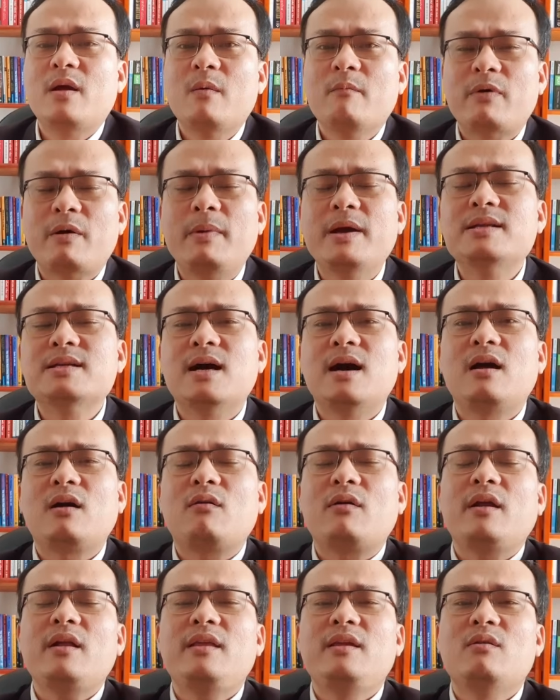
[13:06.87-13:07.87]
và bây giờ
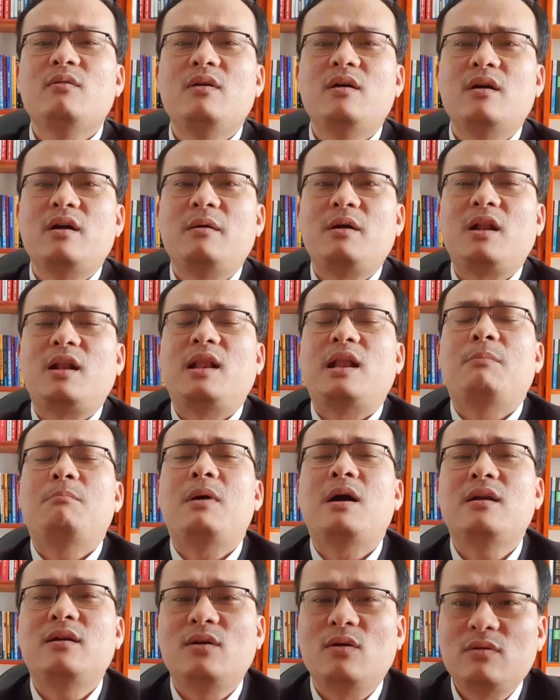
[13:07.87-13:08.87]
có rất nhiều người làm
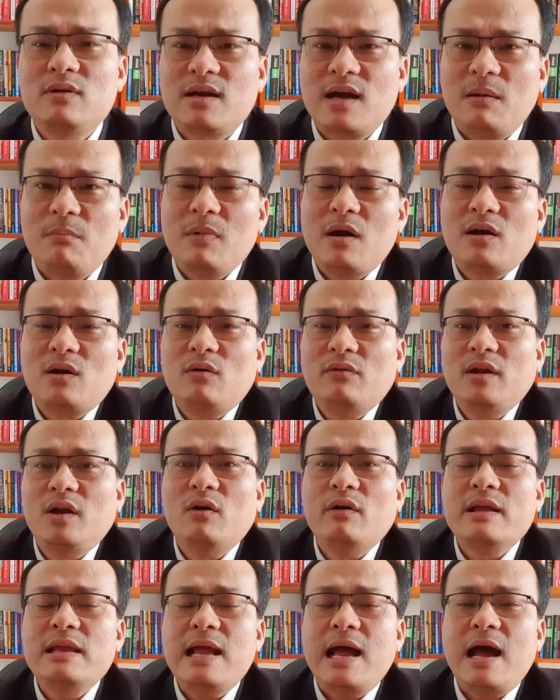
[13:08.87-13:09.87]
băng rôn căng băng rôn
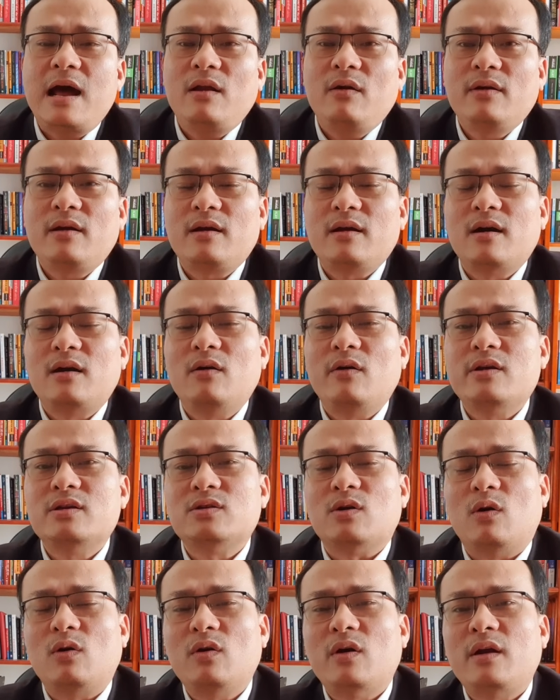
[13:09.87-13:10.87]
đòi nhà đòi cửa đòi
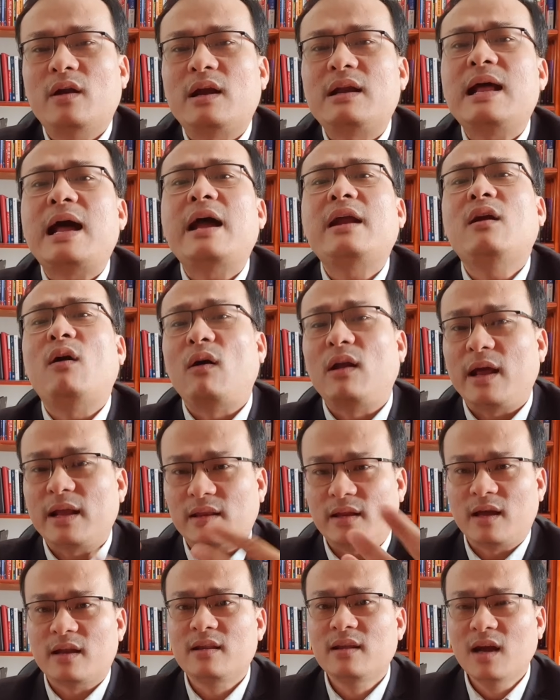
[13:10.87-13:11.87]
sổ đòi đất đai đòi lại
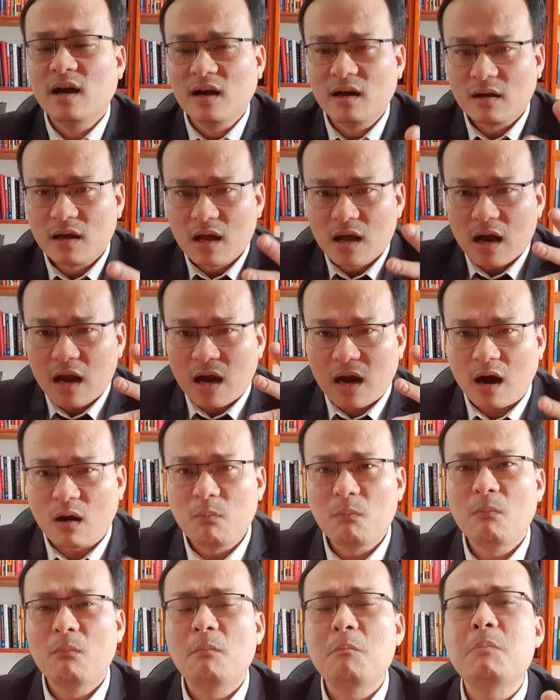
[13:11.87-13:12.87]
tiền nhưng
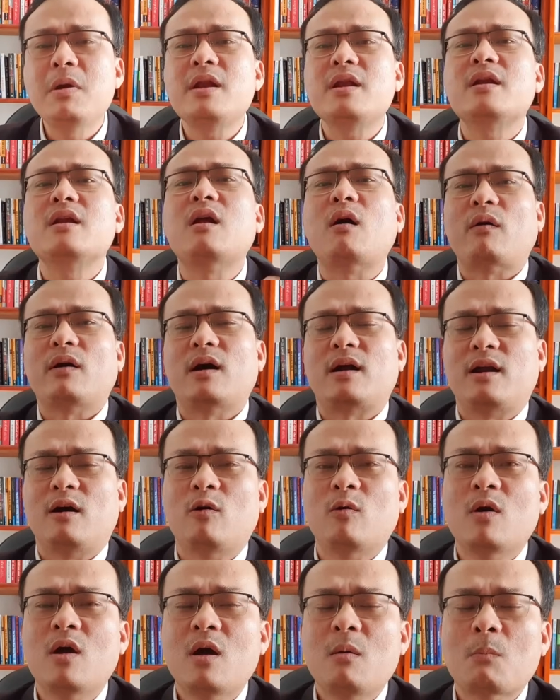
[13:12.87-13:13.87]
không biết đòi ở
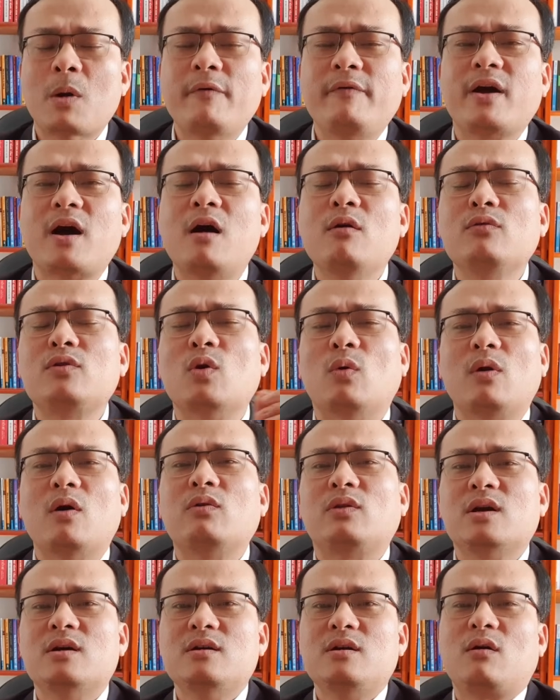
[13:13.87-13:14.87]
đâu bởi vì ông chủ đầu
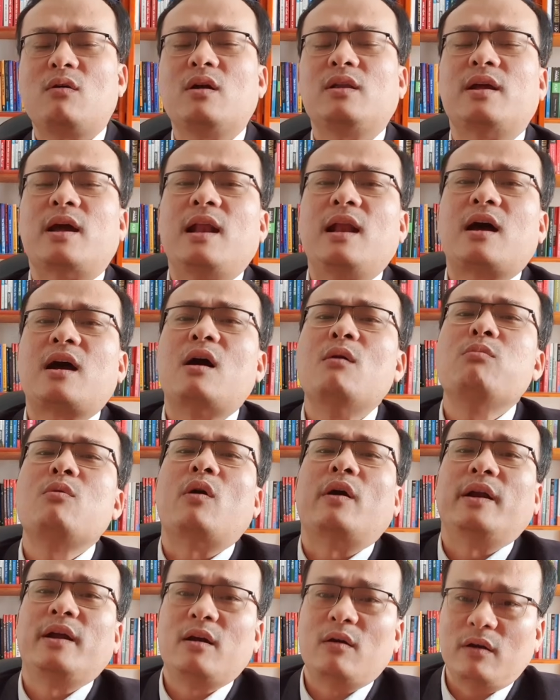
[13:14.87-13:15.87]
tư nó có thể là không
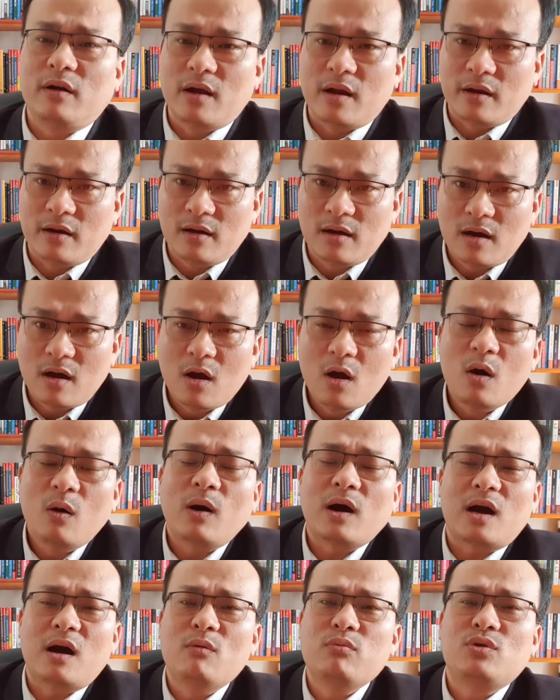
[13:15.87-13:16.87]
quản lý có đời nữa
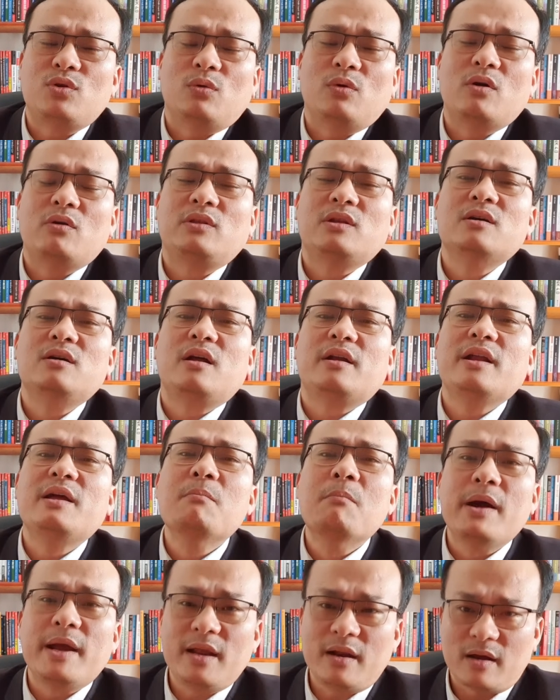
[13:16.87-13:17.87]
hoặc ông chủ đầu tư là đi
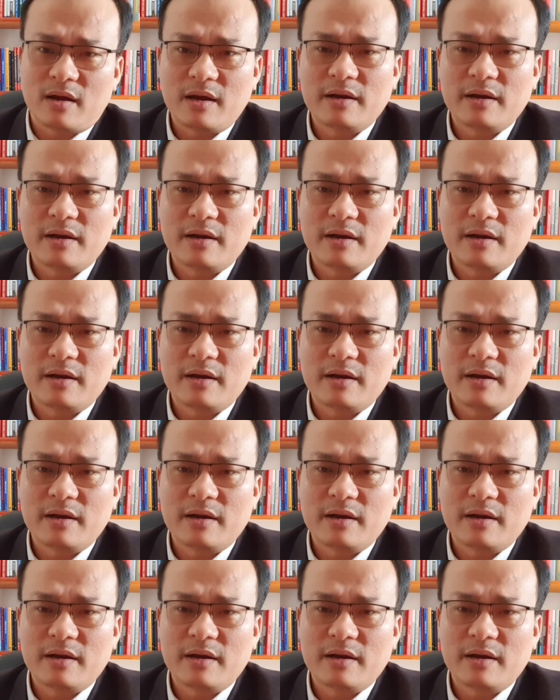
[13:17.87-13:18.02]
mỹ này,